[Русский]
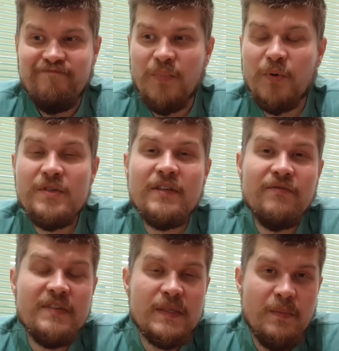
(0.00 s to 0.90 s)
просто
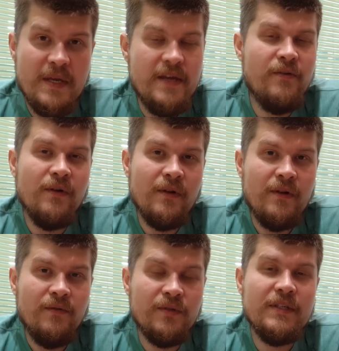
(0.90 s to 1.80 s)
высмеивал
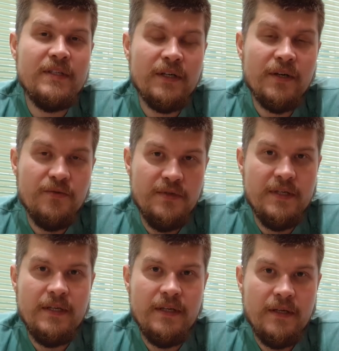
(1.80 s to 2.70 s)
вот этих
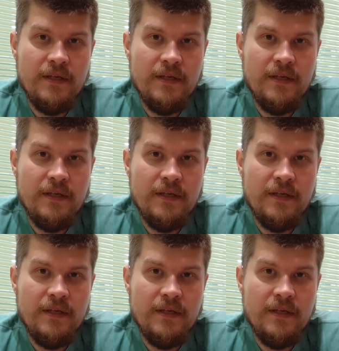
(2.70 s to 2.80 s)
людей.